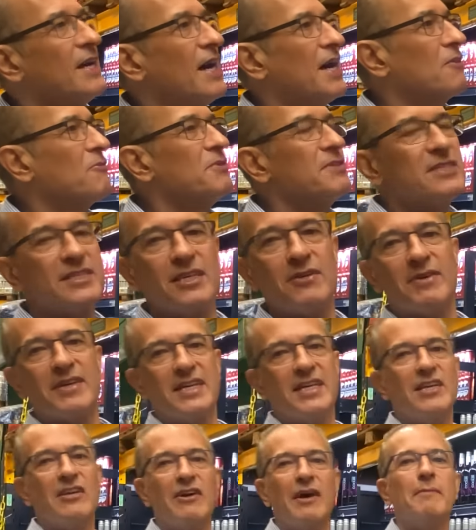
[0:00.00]
A condição
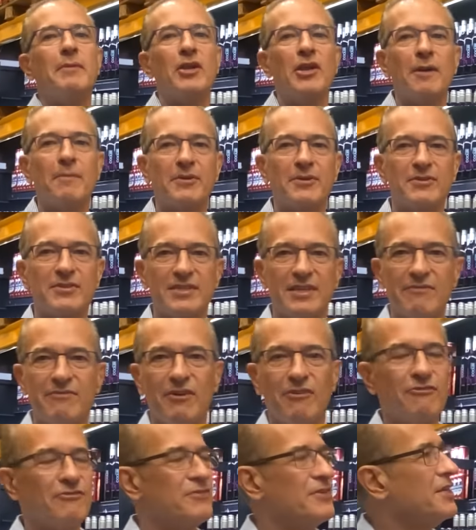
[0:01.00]
aqui não é melhor para conservar
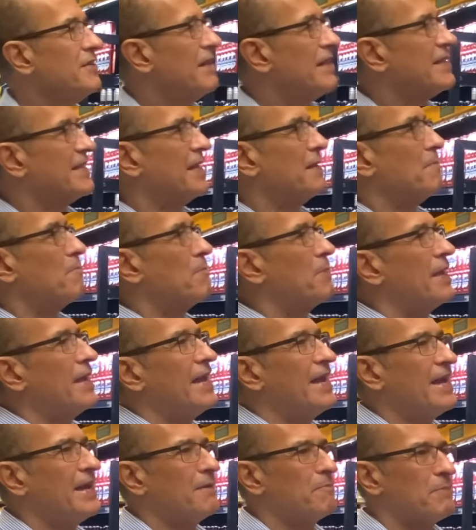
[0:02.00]
um vinho, ele está em
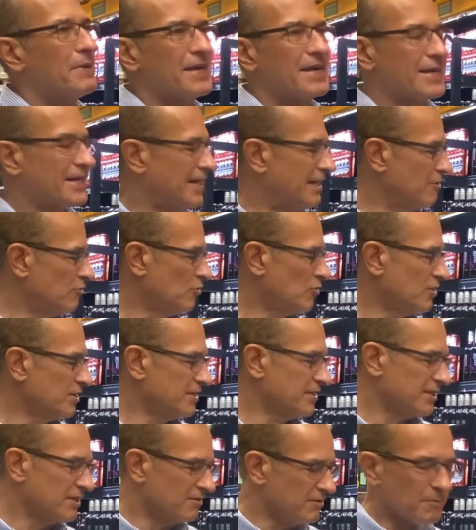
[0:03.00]
pé, pega calor,
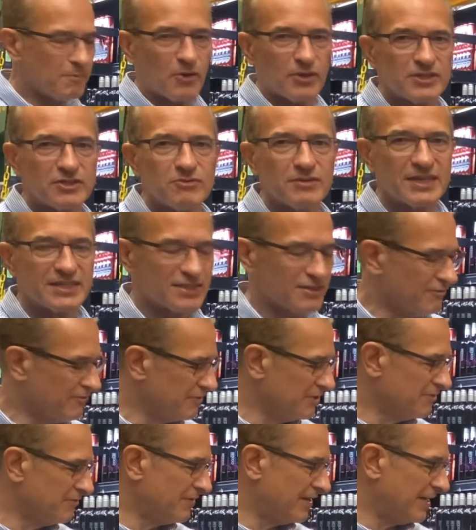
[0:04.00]
então não pode nunca ser um
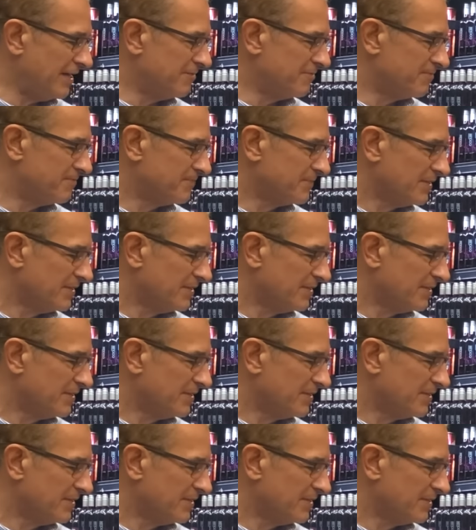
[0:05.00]
vinho velho.